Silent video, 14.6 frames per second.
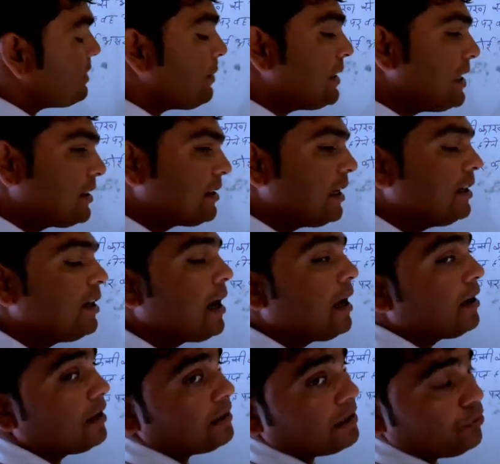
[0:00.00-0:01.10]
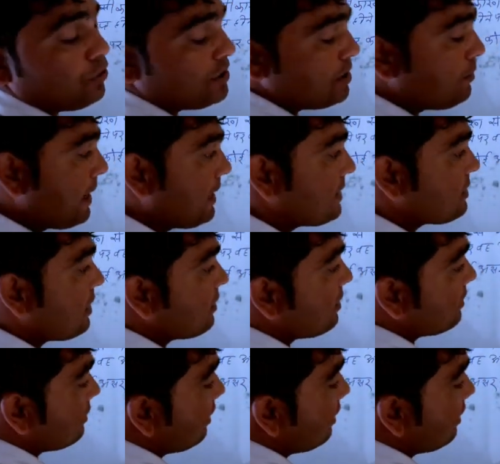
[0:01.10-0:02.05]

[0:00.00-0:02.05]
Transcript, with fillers: मैं जब अधिकतम निकाल रहा था तो नीचे माइनस कर रहा